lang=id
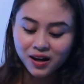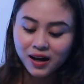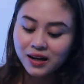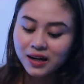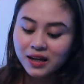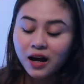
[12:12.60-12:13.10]

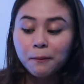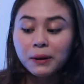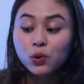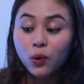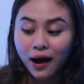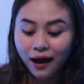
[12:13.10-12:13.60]
karena dia
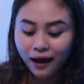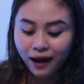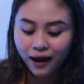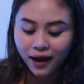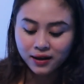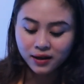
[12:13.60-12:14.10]

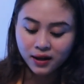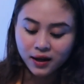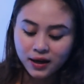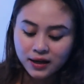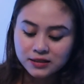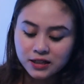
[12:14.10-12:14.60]
kepenuhan
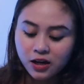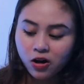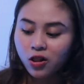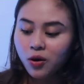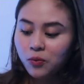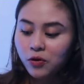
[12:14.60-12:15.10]
jadi
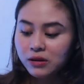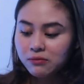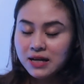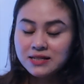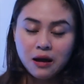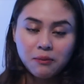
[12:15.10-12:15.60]
kalau buat
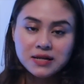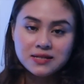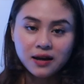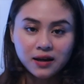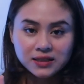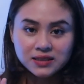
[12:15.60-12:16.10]

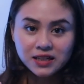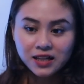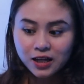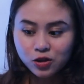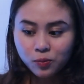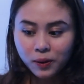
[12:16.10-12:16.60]
masak-masak kecil
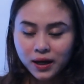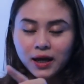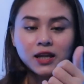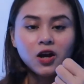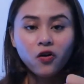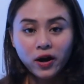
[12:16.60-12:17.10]
gitu
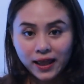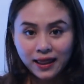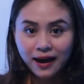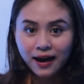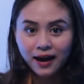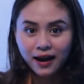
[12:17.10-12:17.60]
pakai ini oke okay
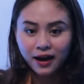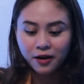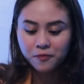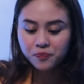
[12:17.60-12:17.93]
lah